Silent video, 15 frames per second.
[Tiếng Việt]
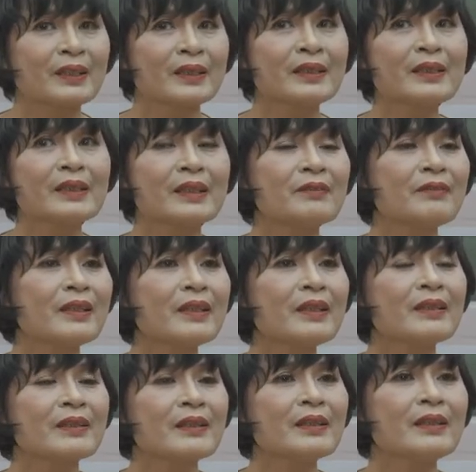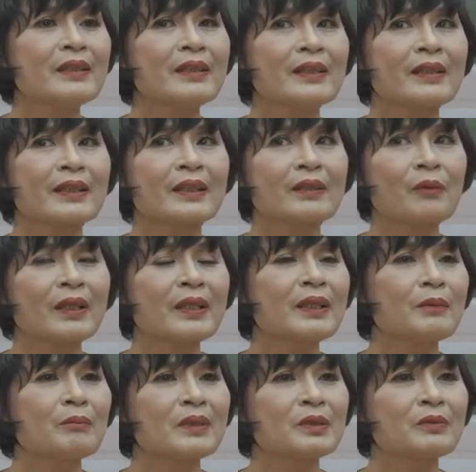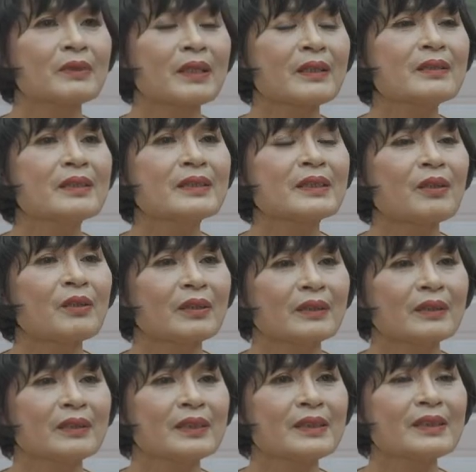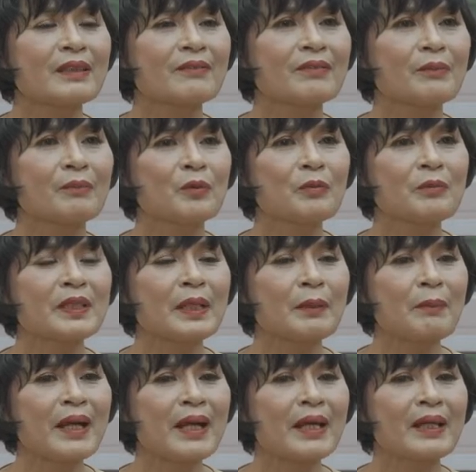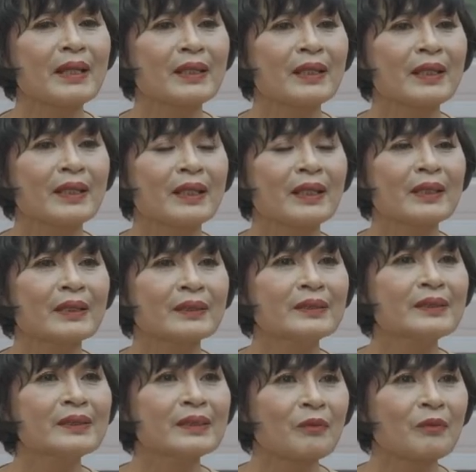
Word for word: Thế thì cái vấn đề ở đây là cái quan niệm mà chúng ta lựa chọn những cái sản phẩm omega ba. À, như là